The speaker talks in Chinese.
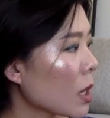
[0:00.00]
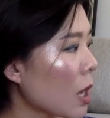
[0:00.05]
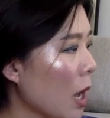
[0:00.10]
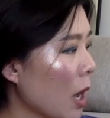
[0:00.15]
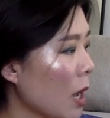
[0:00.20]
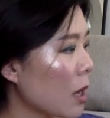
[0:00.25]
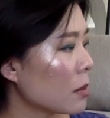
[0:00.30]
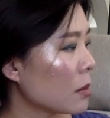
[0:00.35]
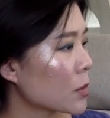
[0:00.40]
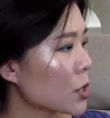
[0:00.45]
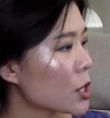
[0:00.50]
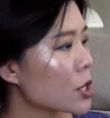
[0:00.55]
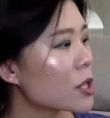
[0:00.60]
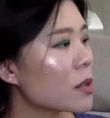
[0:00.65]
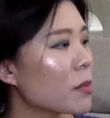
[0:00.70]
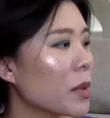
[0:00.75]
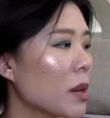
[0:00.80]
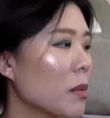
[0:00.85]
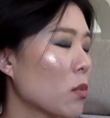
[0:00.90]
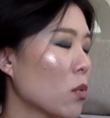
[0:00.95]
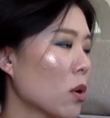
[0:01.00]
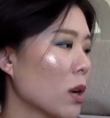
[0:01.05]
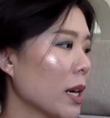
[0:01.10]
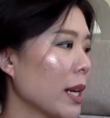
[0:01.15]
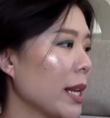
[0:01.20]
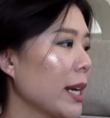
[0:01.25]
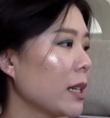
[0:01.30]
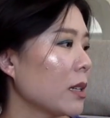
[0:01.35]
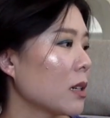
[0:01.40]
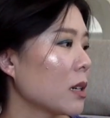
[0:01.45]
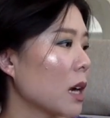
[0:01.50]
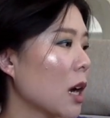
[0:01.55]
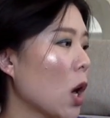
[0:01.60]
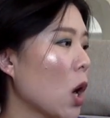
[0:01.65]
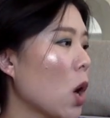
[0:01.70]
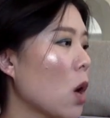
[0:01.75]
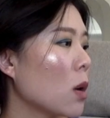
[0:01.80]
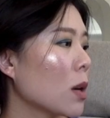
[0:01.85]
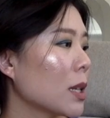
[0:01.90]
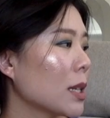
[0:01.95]
嗯，这是面膜类的，然
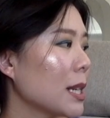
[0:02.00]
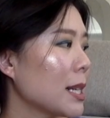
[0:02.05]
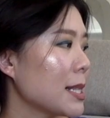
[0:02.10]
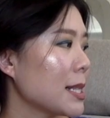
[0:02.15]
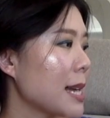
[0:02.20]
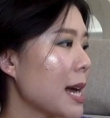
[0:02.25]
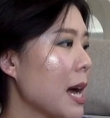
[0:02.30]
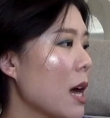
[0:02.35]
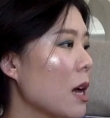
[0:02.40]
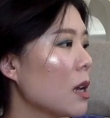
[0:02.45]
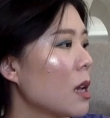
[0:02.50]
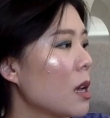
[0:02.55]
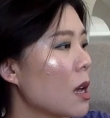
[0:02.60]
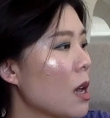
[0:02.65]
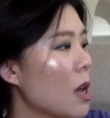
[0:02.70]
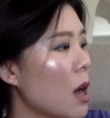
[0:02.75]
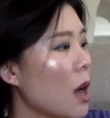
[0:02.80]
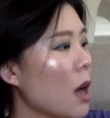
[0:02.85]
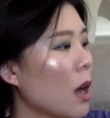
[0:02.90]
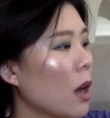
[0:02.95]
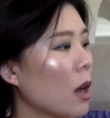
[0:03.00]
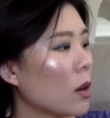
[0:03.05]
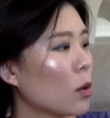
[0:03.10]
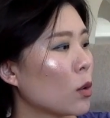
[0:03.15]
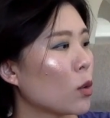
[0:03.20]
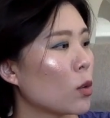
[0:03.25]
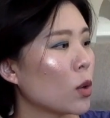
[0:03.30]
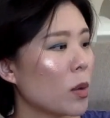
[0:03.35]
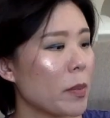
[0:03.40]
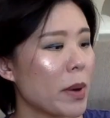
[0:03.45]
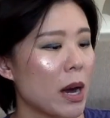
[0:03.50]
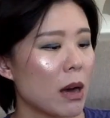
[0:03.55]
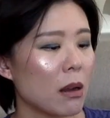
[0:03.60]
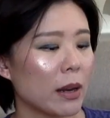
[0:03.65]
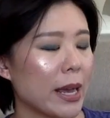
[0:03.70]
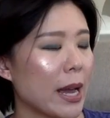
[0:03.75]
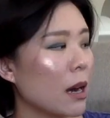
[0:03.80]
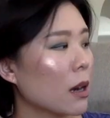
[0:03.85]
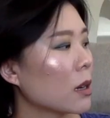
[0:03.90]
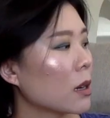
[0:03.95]
后跟大家呃汇报
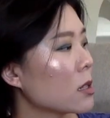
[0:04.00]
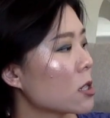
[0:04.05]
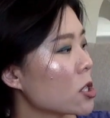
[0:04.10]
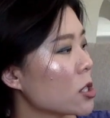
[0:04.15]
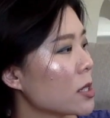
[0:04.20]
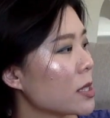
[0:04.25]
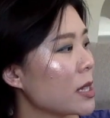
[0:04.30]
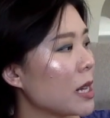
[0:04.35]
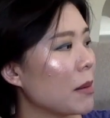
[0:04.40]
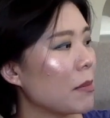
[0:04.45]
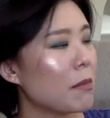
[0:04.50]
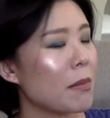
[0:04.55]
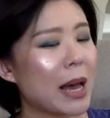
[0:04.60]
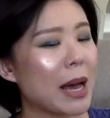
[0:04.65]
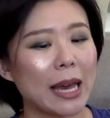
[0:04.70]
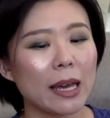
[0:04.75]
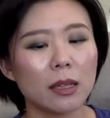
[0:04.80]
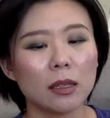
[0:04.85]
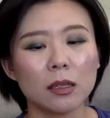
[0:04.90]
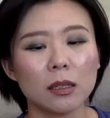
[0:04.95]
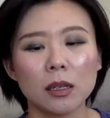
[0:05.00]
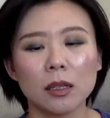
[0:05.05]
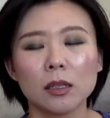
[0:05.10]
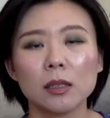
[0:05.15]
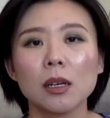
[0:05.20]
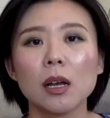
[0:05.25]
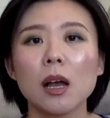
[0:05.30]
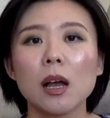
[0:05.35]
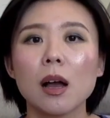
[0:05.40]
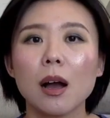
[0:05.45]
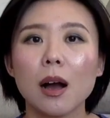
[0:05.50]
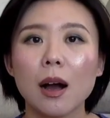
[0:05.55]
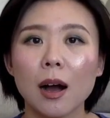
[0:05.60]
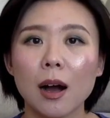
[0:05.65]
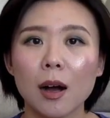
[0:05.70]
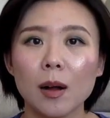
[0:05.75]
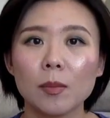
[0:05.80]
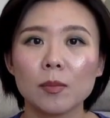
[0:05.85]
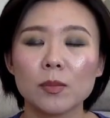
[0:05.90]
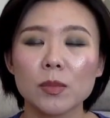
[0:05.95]
两个之前买的，
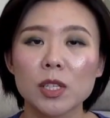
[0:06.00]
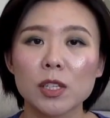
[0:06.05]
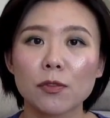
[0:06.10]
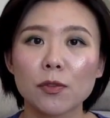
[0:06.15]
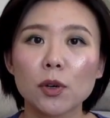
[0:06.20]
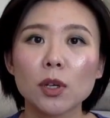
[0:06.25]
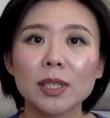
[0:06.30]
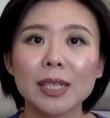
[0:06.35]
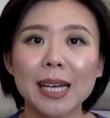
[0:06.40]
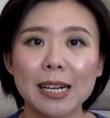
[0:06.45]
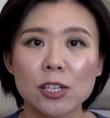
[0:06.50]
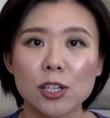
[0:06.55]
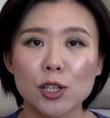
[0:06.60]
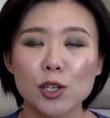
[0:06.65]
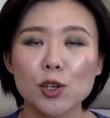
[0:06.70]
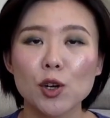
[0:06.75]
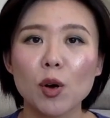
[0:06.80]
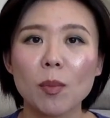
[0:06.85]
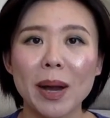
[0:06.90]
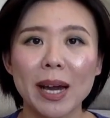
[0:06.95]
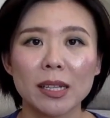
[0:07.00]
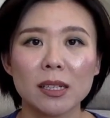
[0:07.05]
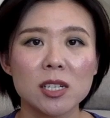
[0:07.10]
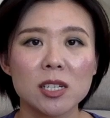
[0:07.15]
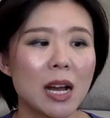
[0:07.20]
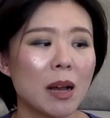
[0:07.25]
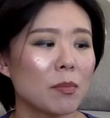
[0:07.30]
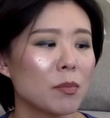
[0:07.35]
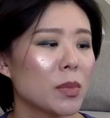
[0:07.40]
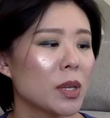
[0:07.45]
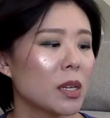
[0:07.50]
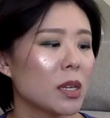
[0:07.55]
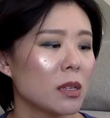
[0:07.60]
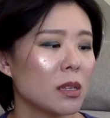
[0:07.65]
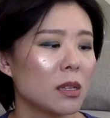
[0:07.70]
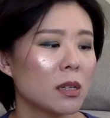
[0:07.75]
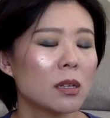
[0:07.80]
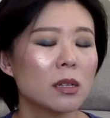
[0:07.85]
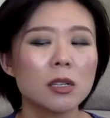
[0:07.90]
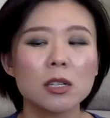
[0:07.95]
嗯 s e p r a 打折的时候买的产品，
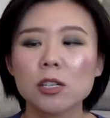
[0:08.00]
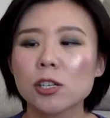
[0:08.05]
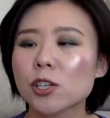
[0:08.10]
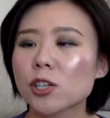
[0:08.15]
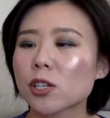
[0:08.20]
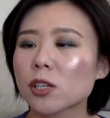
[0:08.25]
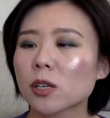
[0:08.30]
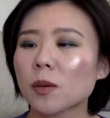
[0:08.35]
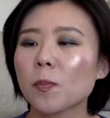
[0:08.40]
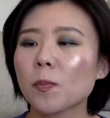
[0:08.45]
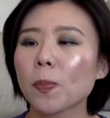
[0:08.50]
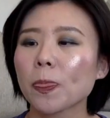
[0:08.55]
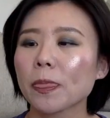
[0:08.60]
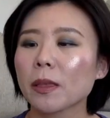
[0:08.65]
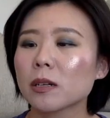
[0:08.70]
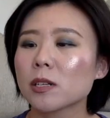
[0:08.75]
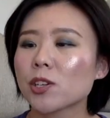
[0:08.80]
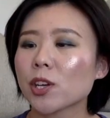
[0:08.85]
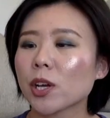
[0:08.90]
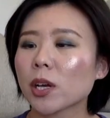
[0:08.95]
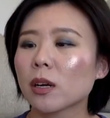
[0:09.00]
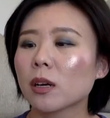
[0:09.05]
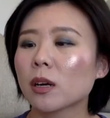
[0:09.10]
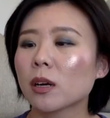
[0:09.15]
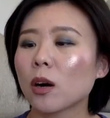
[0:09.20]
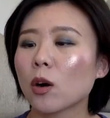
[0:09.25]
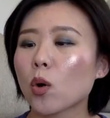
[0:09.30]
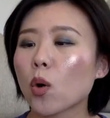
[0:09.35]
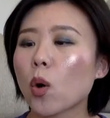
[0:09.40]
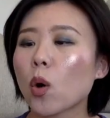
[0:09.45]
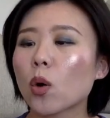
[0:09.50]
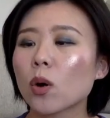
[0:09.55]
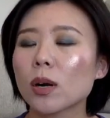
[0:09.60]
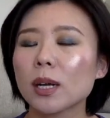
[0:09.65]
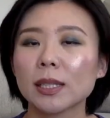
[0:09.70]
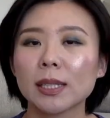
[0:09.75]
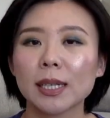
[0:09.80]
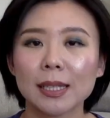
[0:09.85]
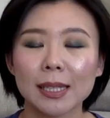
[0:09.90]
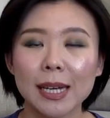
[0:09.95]
一个是这个 c o r
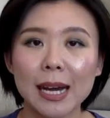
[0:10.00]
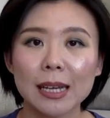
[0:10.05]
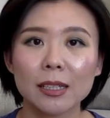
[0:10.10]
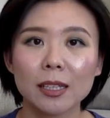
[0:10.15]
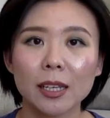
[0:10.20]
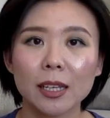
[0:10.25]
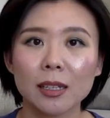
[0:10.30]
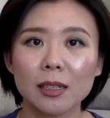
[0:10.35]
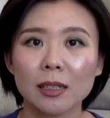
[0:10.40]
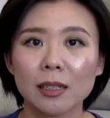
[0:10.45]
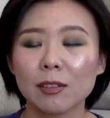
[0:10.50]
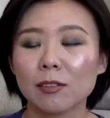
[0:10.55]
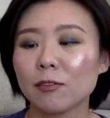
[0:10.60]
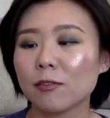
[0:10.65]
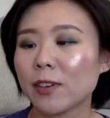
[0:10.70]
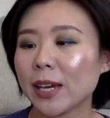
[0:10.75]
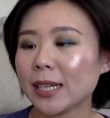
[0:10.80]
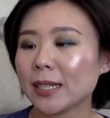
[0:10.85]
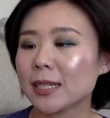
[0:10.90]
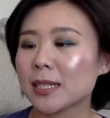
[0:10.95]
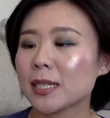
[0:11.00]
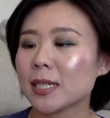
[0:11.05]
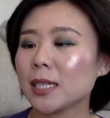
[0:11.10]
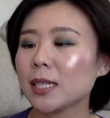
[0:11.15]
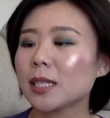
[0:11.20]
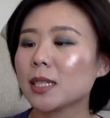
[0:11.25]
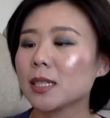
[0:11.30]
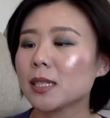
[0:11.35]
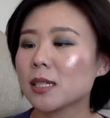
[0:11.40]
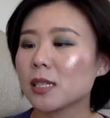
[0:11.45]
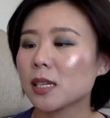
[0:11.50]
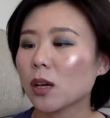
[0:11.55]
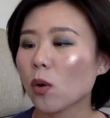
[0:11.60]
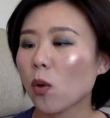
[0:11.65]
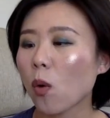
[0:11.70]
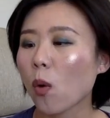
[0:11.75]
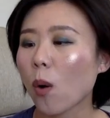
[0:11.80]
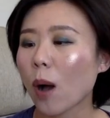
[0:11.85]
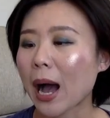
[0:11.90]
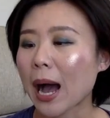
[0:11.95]
a 它 t 它那个维 C 的精
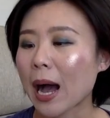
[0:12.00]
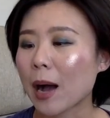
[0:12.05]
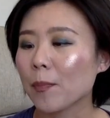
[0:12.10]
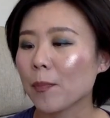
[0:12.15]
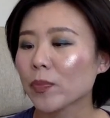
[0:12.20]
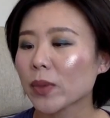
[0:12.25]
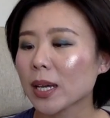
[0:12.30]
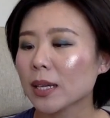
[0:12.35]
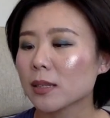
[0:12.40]
华。